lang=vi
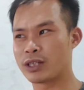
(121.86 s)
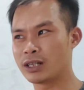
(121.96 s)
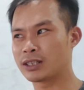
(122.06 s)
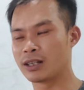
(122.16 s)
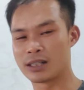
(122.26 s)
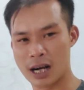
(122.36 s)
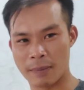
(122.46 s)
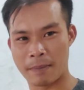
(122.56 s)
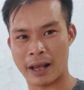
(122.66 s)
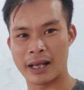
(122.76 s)
nhức xương
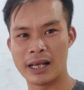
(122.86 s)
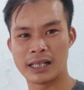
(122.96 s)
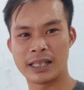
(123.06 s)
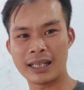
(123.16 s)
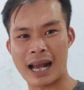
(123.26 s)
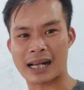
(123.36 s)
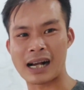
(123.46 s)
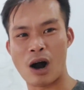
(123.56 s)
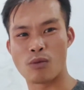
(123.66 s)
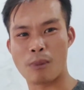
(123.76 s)
khớp này nhất là các
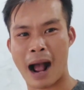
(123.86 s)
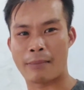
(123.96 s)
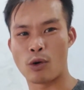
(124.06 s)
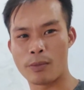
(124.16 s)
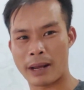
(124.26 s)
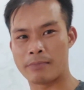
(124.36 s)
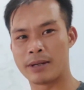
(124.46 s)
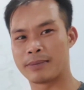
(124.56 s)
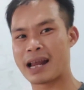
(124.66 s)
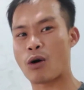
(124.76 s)
ông bà bố mẹ
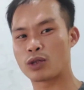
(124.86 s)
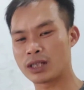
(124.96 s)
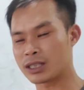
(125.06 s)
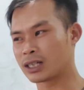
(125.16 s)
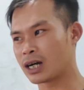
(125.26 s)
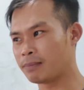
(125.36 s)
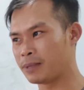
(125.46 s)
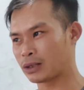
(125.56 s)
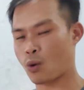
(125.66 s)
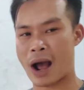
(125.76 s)
mình đau nhức xương khớp
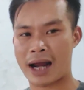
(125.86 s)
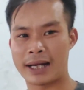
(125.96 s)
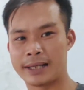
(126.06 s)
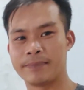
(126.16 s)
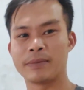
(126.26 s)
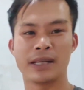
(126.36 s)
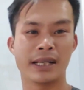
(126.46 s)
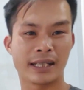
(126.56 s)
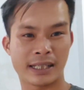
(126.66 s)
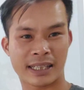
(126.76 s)
mình thoa lên
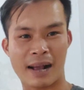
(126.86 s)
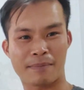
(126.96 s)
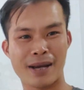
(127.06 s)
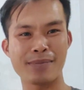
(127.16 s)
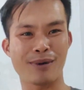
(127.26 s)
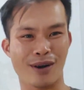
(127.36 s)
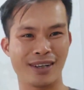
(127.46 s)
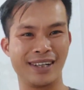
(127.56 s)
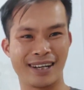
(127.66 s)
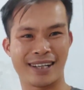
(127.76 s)
cam kết mọi
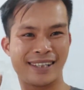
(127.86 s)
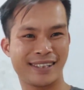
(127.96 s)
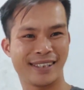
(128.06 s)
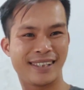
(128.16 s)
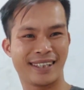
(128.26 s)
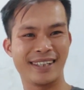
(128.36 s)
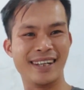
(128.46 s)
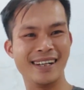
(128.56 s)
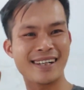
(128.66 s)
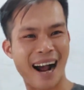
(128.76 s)
người
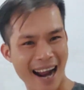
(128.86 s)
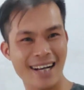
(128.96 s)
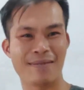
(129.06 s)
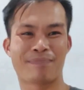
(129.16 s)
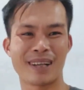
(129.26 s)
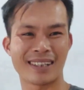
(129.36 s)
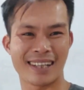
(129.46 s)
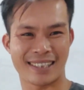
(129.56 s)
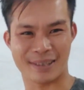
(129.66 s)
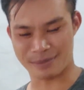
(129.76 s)
đỡ ngay lập tức
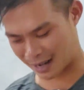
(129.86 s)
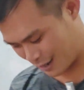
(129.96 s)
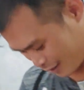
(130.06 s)
ấy chứ không phải